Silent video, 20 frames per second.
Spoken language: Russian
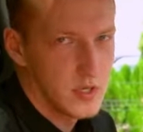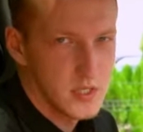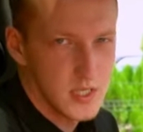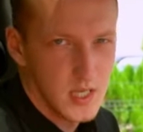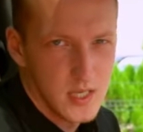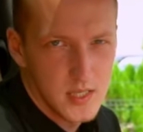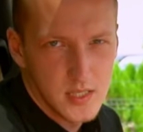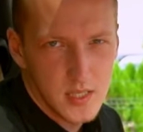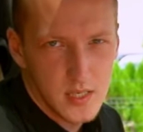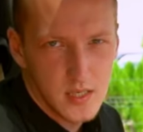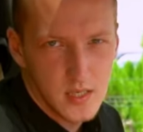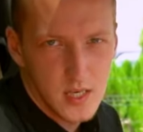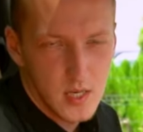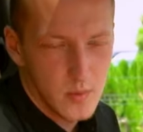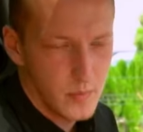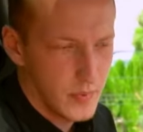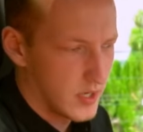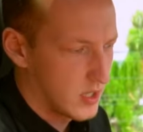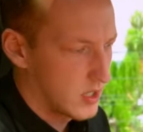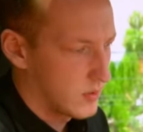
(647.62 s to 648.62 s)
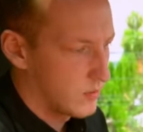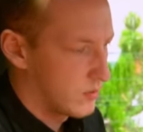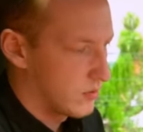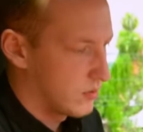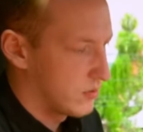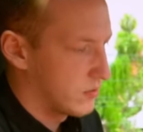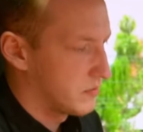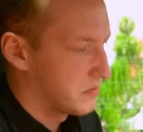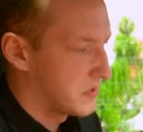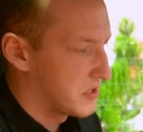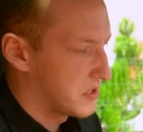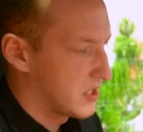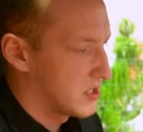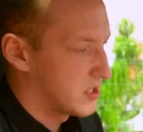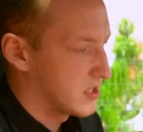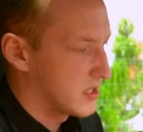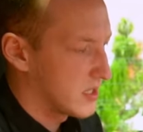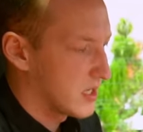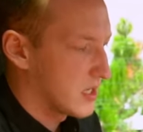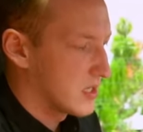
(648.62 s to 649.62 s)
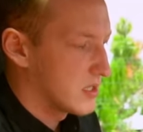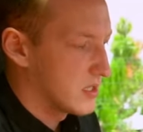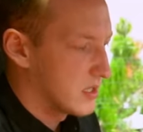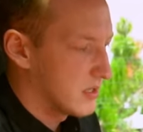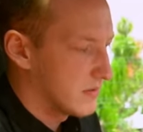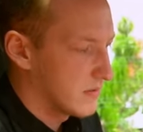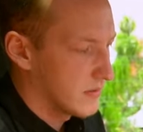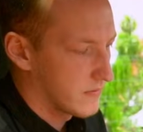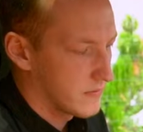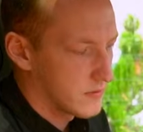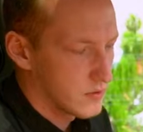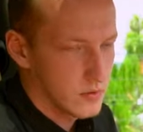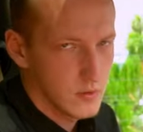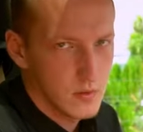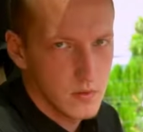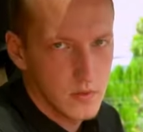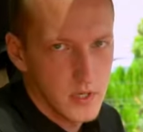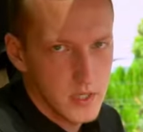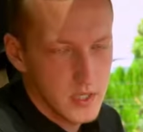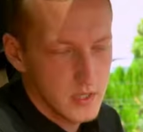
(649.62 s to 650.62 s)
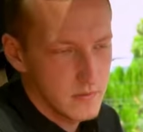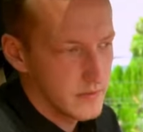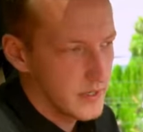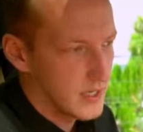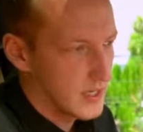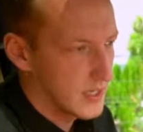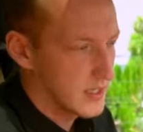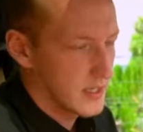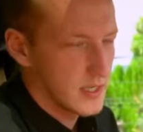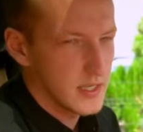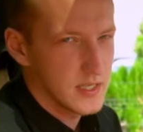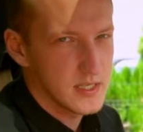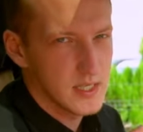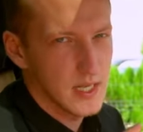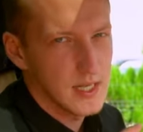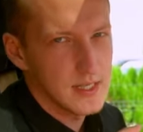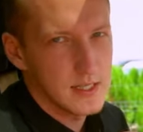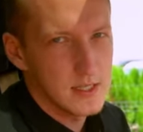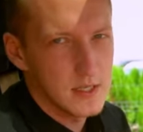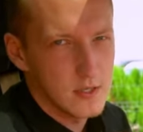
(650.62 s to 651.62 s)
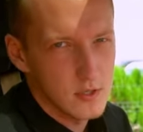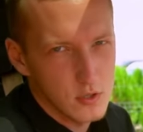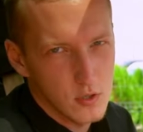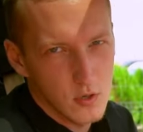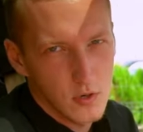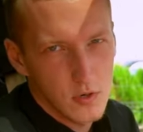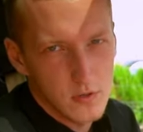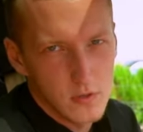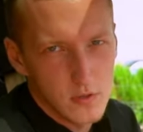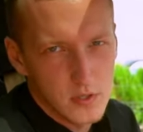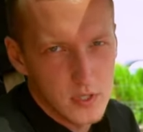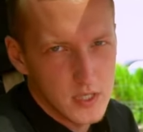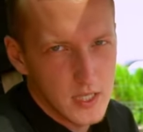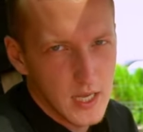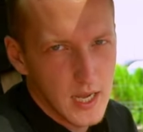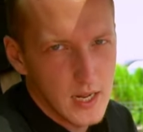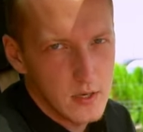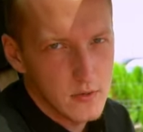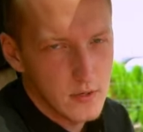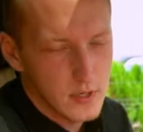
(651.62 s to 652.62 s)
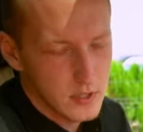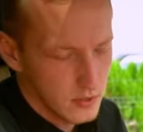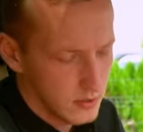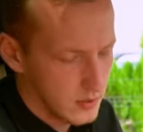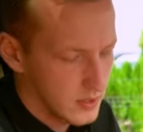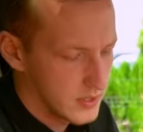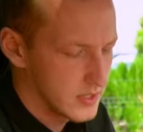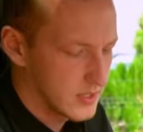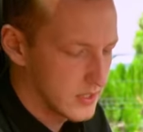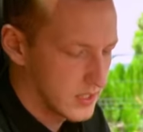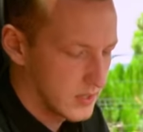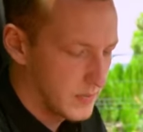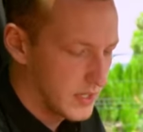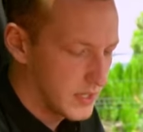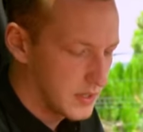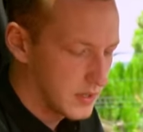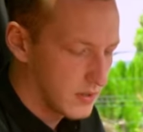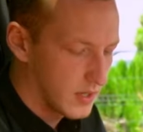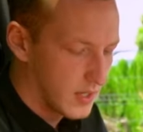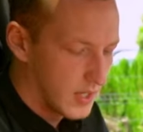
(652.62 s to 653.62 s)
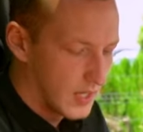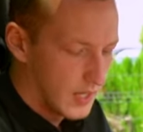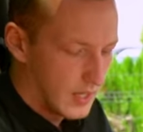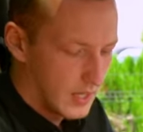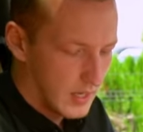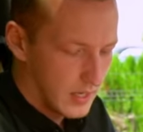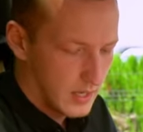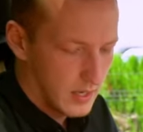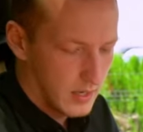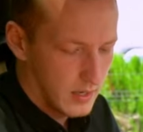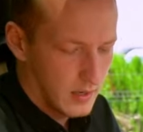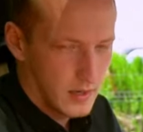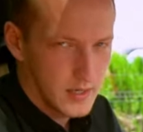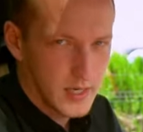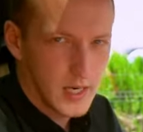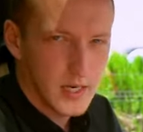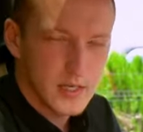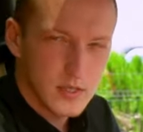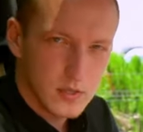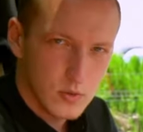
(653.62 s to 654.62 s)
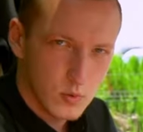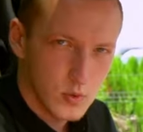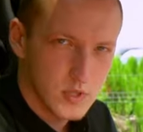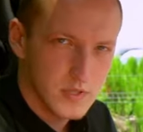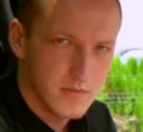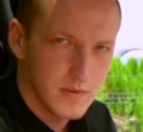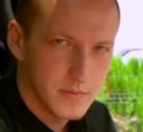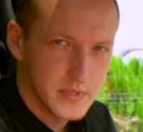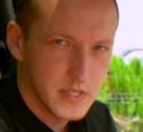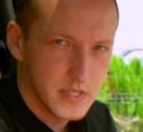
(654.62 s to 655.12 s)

и сенсорные, поэтому достаточно красиво все это выглядит. И, кстати, еще одной деталью, которую я здесь заметил, э, как и с кузовом,